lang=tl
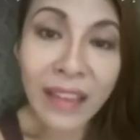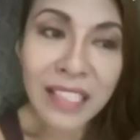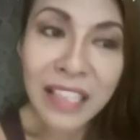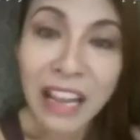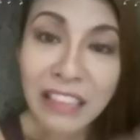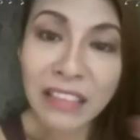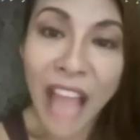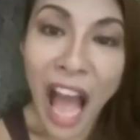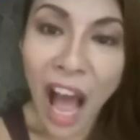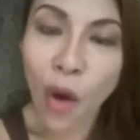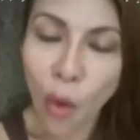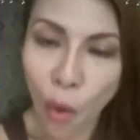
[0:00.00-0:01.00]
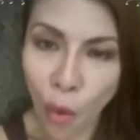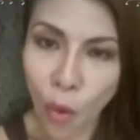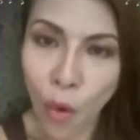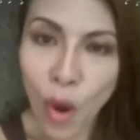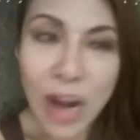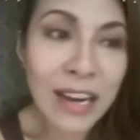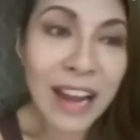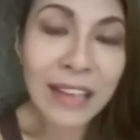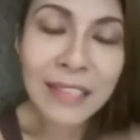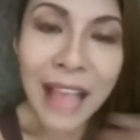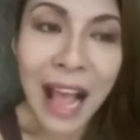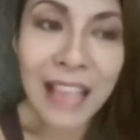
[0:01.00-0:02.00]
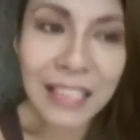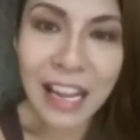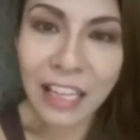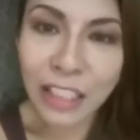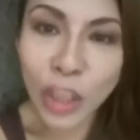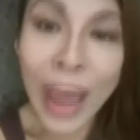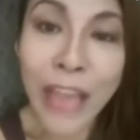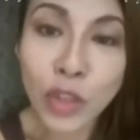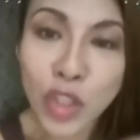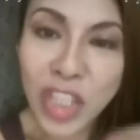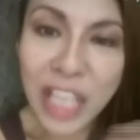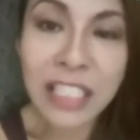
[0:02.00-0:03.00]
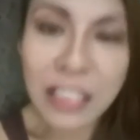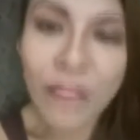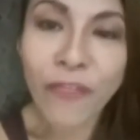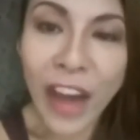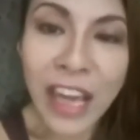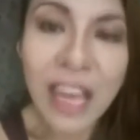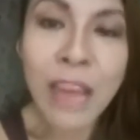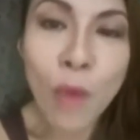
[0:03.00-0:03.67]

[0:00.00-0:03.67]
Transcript: Ang isang tao na nagsasali trying to justify